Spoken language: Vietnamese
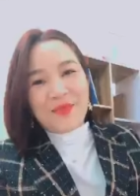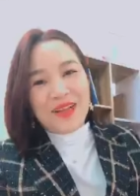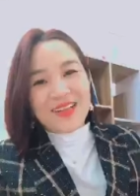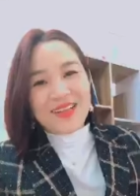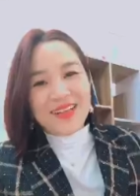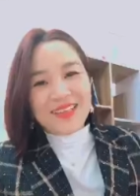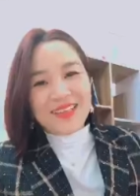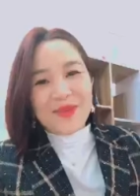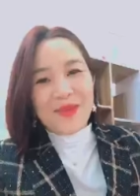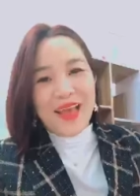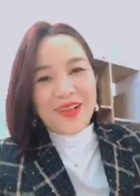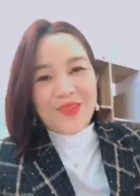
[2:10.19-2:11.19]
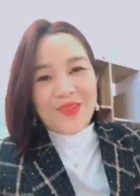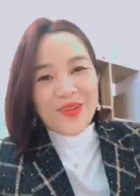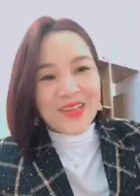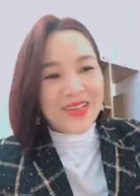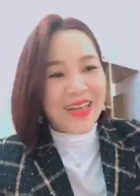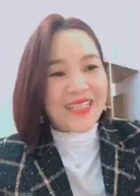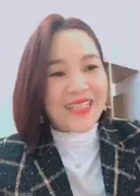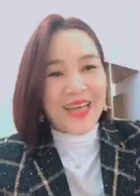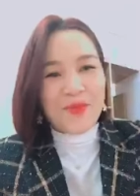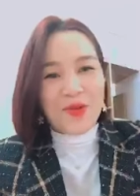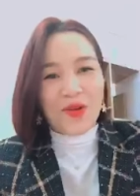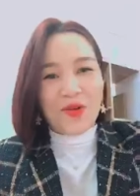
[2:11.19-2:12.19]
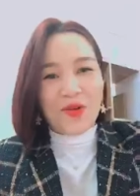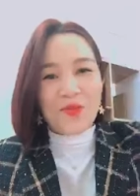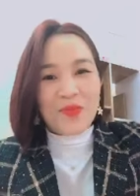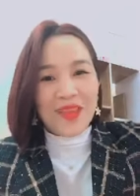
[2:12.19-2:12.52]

đang xem live của anh chị em có